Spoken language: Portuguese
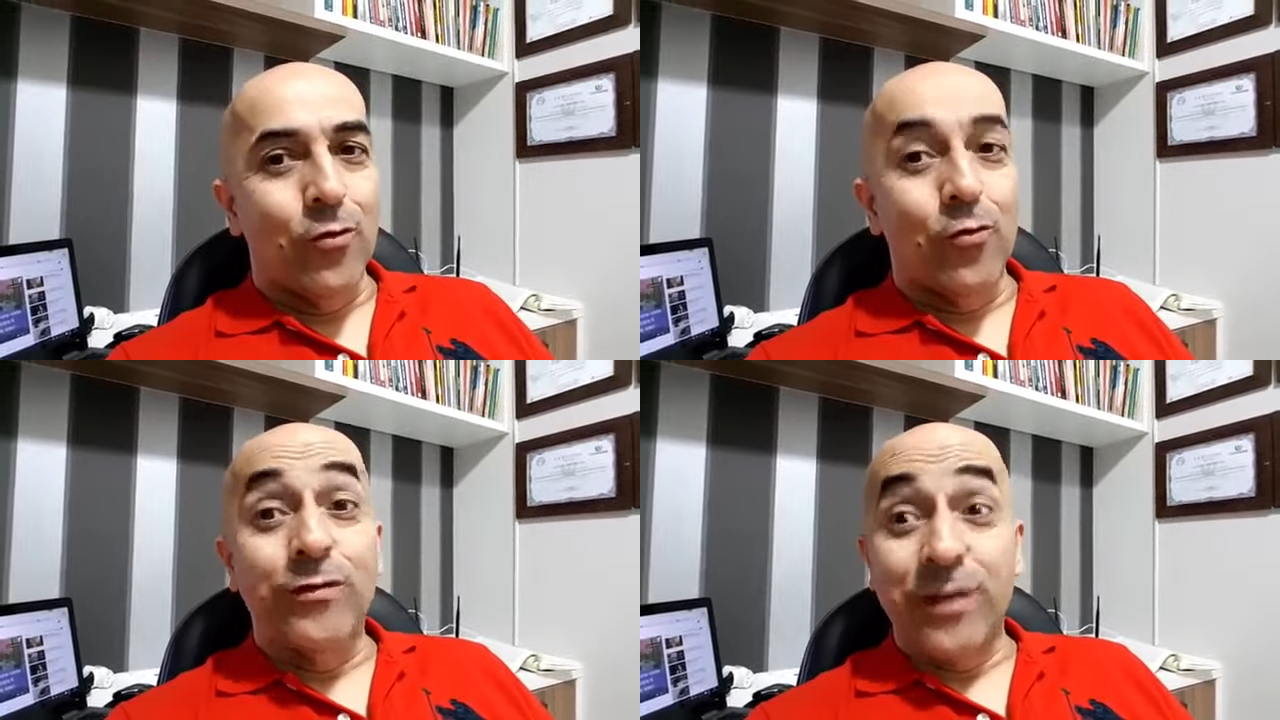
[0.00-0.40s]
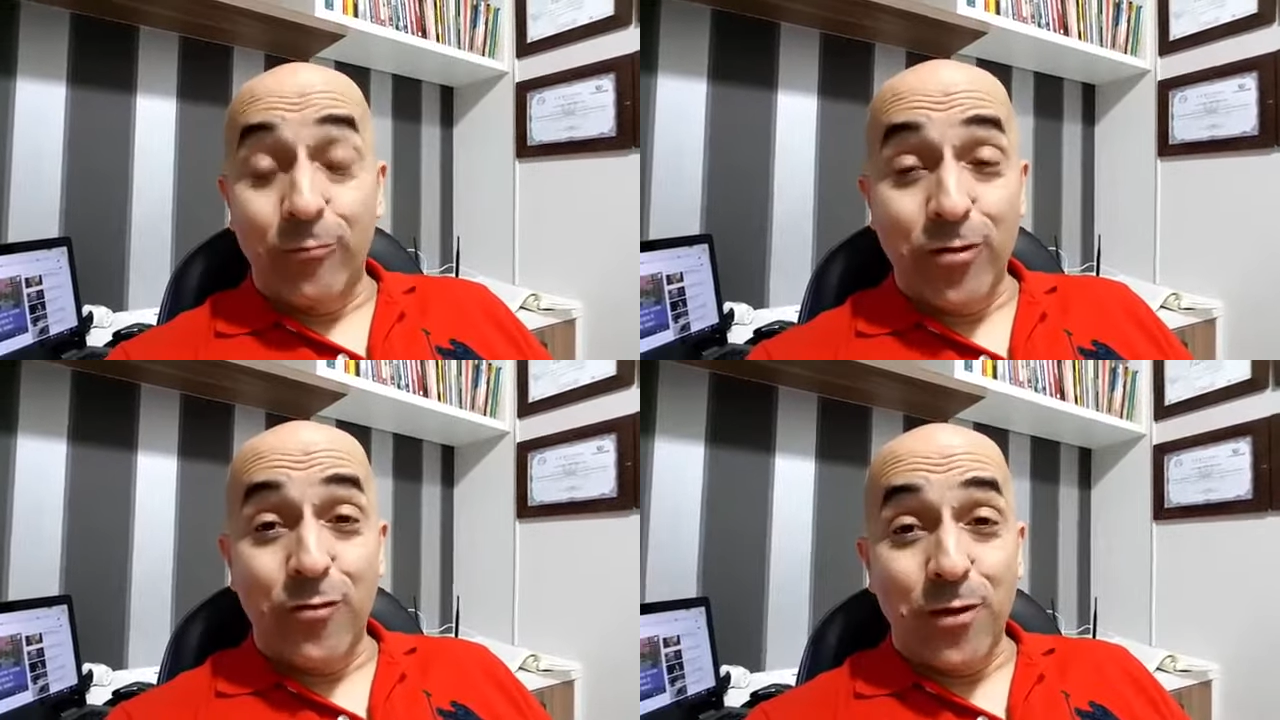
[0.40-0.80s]

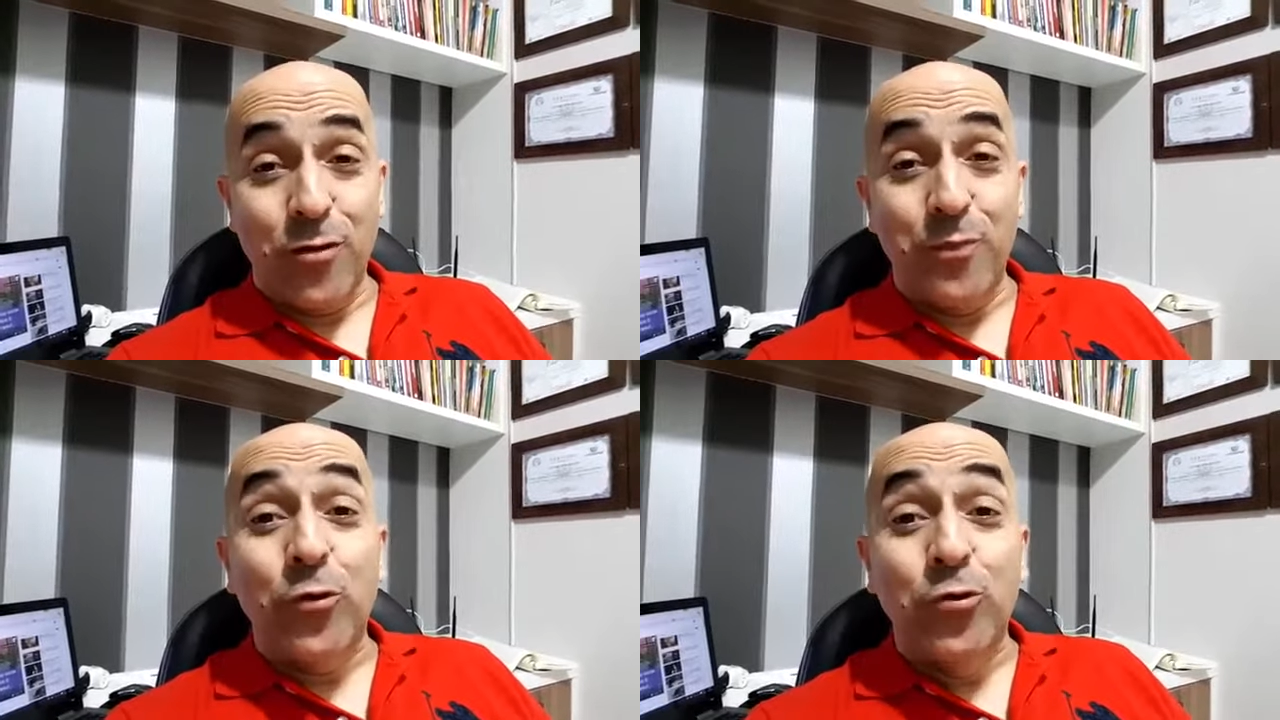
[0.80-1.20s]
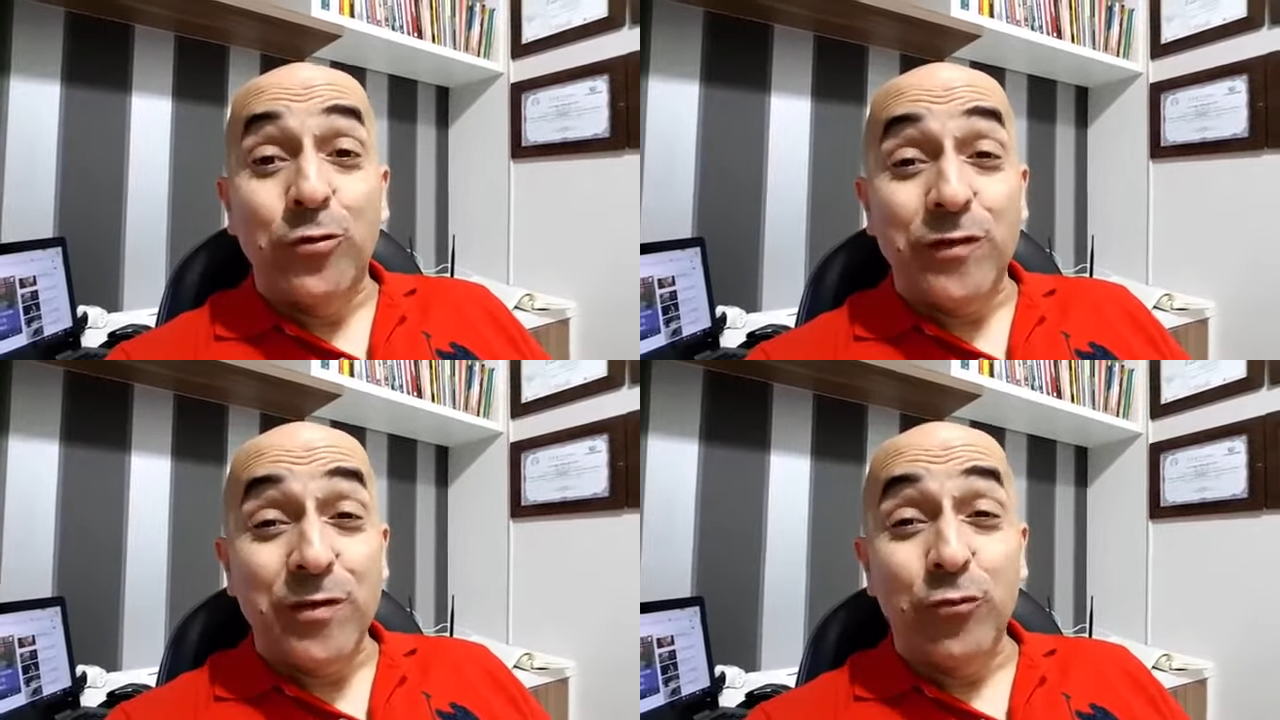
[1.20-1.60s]
consequentemente
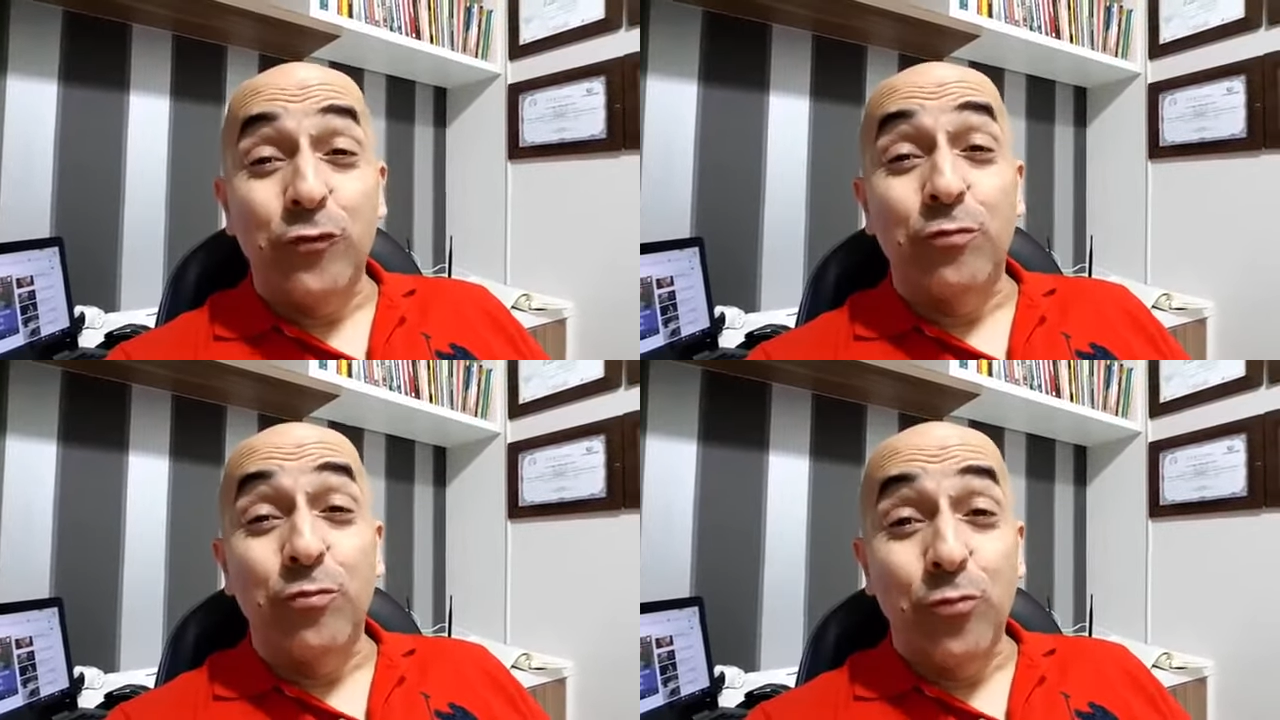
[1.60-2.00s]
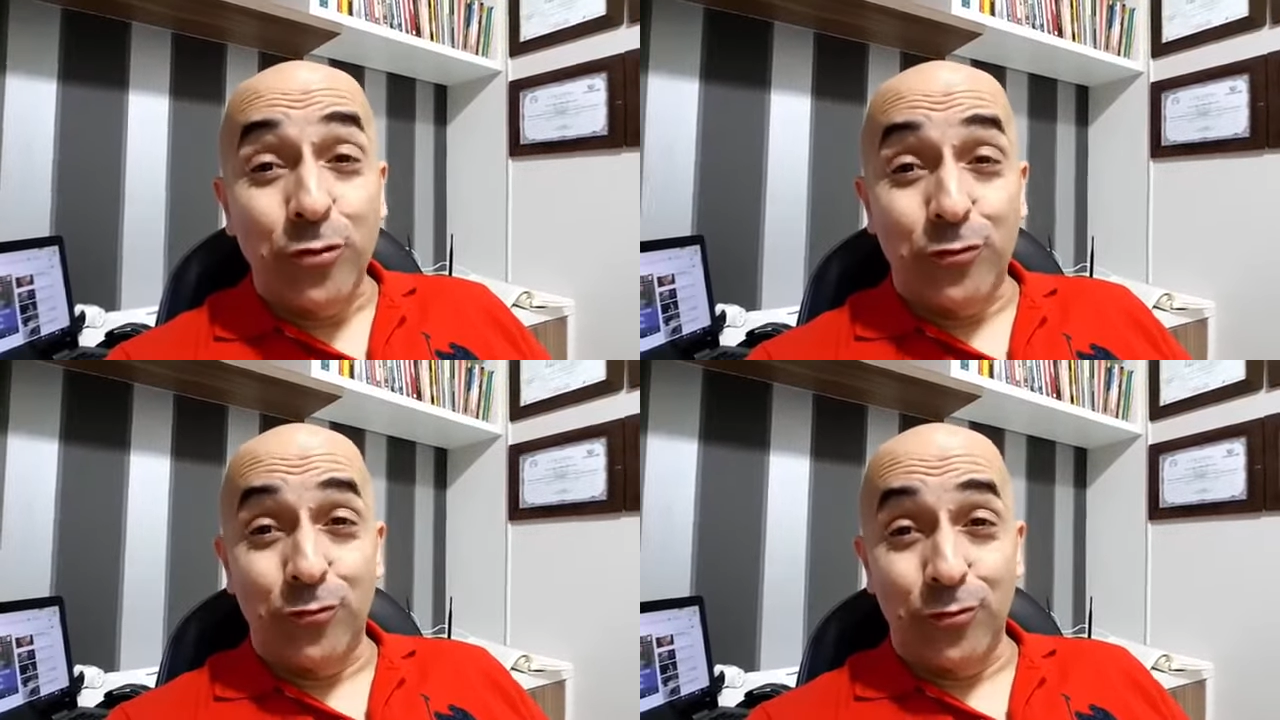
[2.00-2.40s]
produzimos
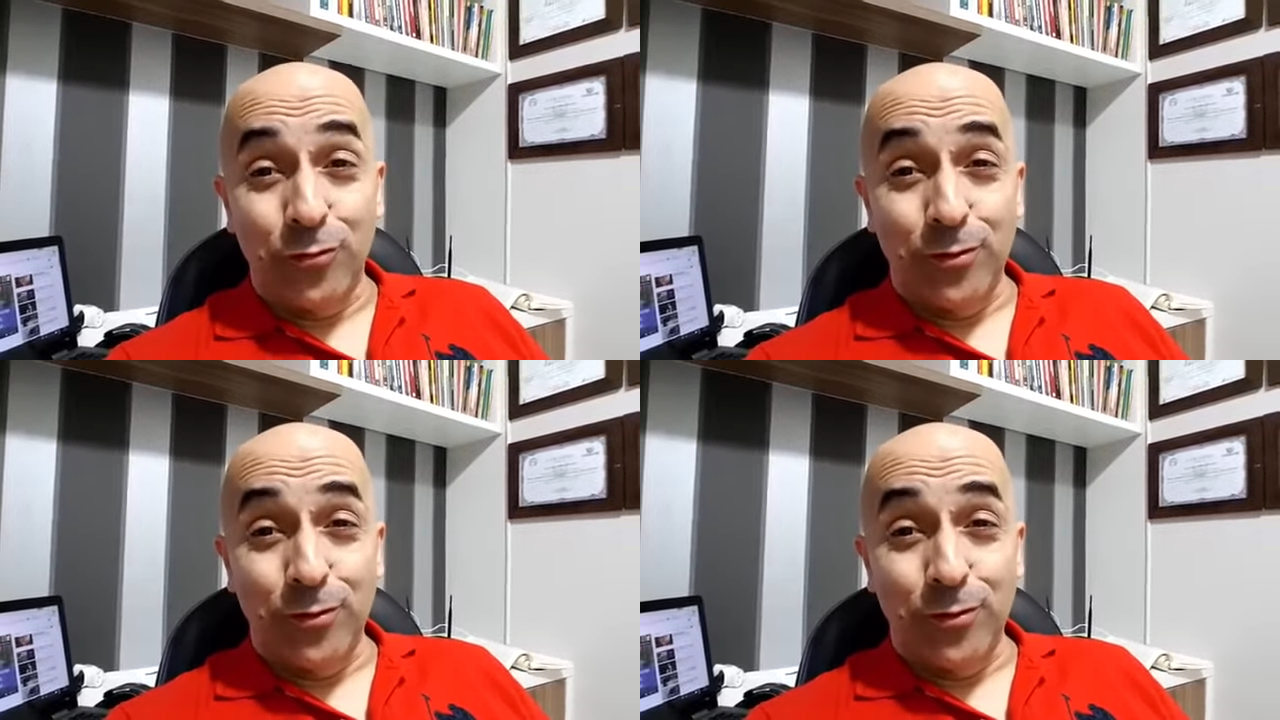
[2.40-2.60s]
muito.